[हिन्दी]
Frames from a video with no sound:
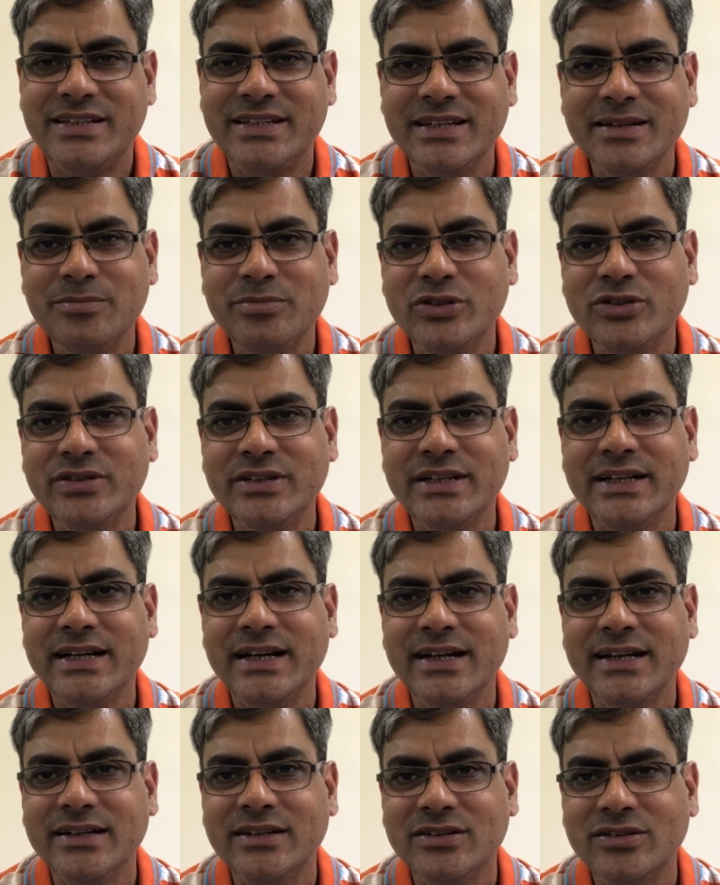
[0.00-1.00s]
ये बुक
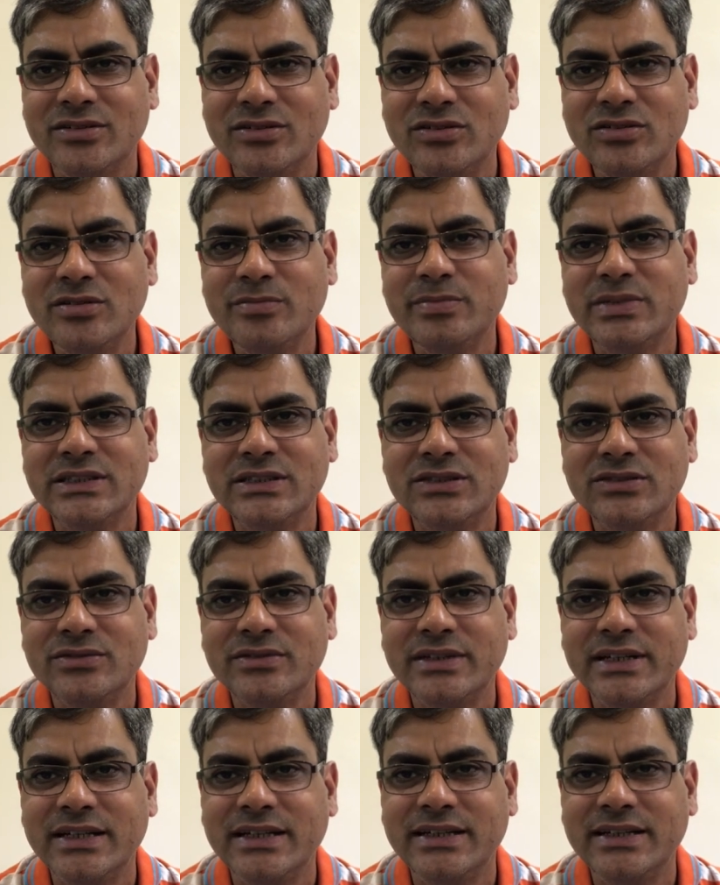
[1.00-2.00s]
है उन बच्चों
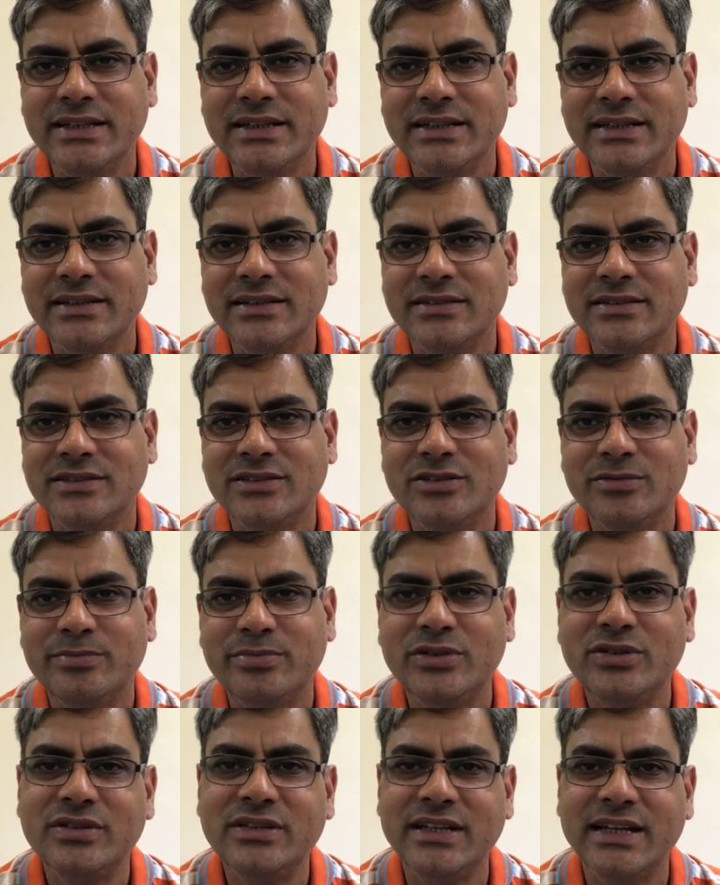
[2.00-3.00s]
के लिए जो
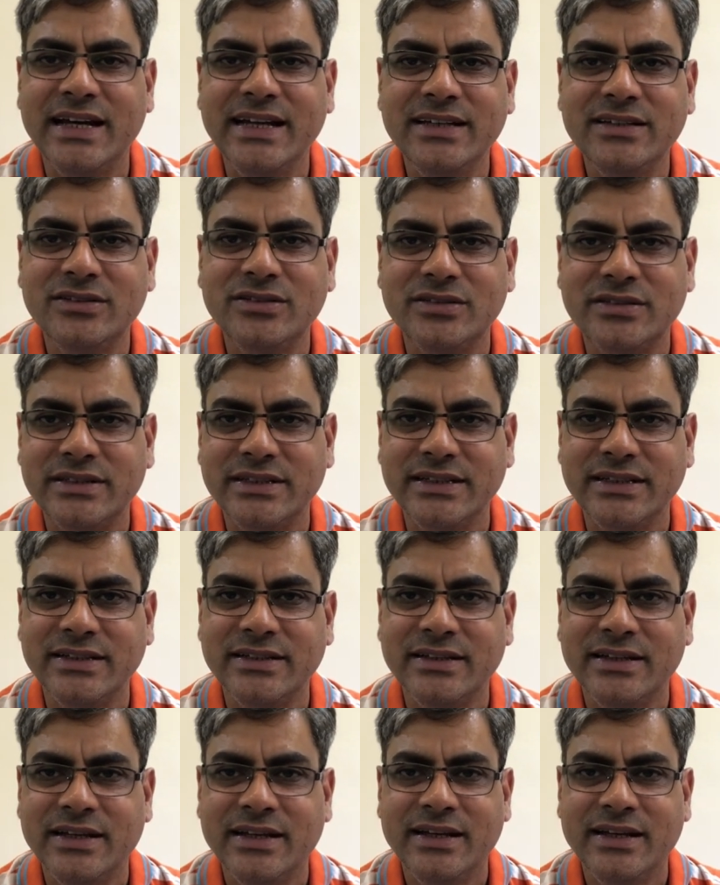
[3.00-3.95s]
बहुत लायक होते हैं